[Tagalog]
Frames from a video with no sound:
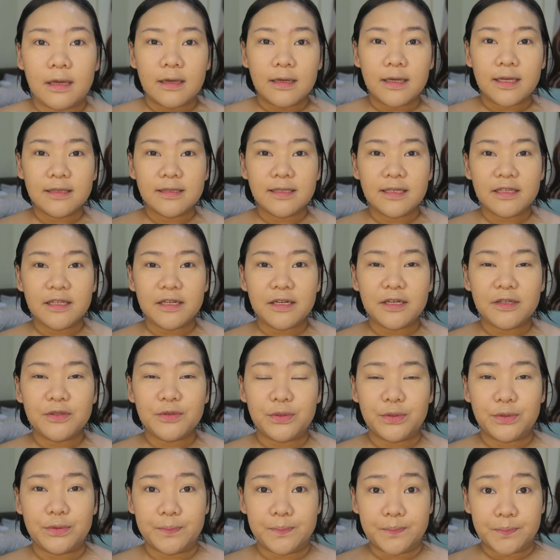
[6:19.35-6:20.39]
Ang ganda ng
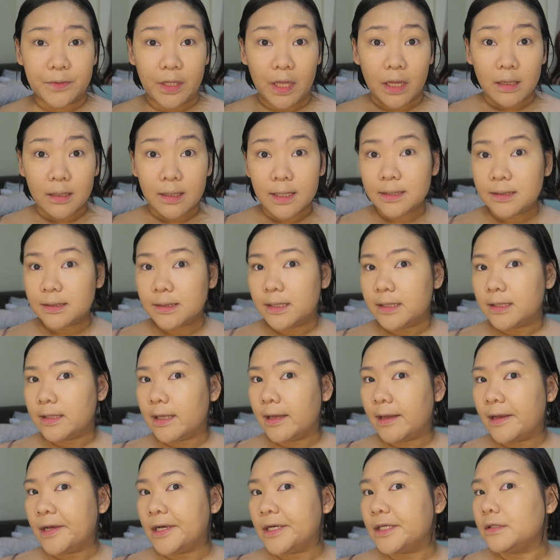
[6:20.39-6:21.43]
ano, ang ganda
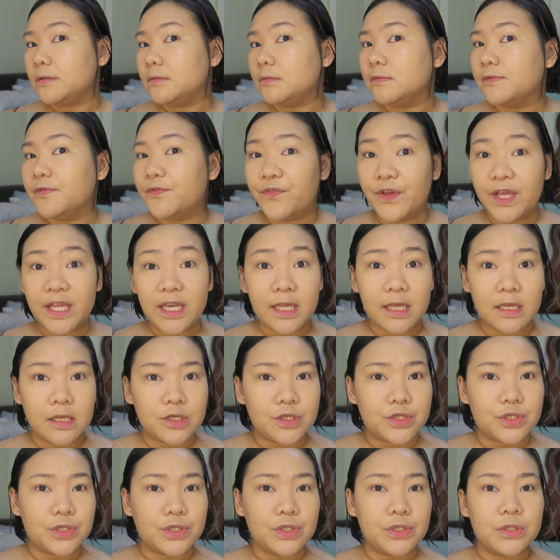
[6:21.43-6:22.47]
ng
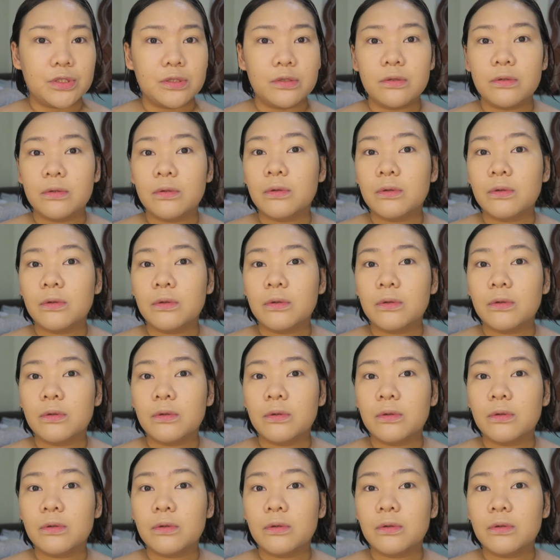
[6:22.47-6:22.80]
finish.